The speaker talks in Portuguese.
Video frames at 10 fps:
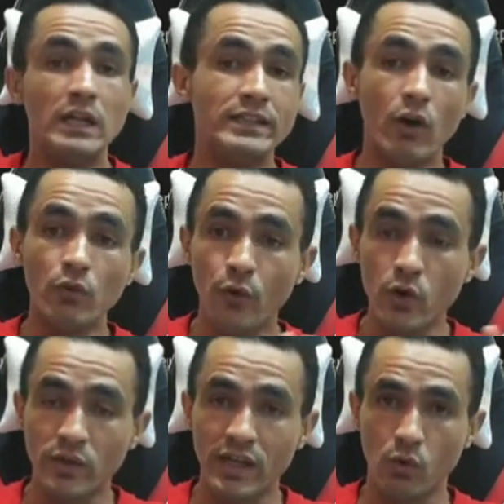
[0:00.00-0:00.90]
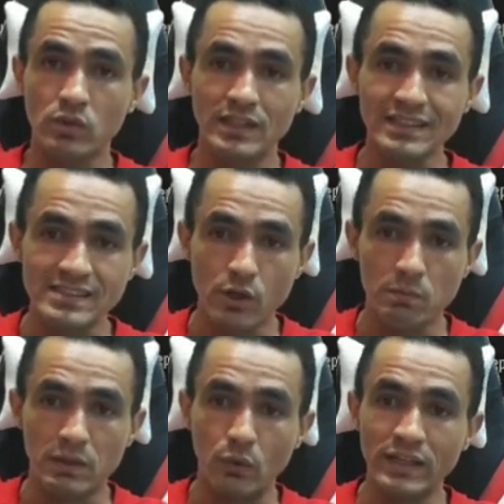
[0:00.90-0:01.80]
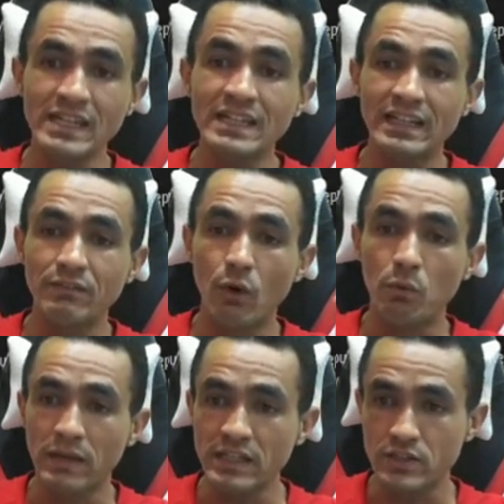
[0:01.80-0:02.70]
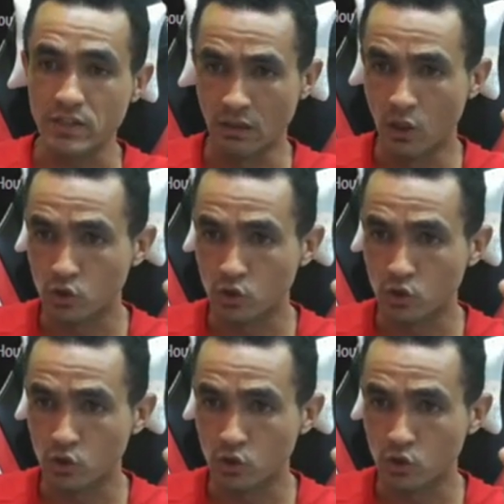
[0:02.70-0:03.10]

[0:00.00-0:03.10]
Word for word: Não foi o que aconteceu, mano. Incrivelmente,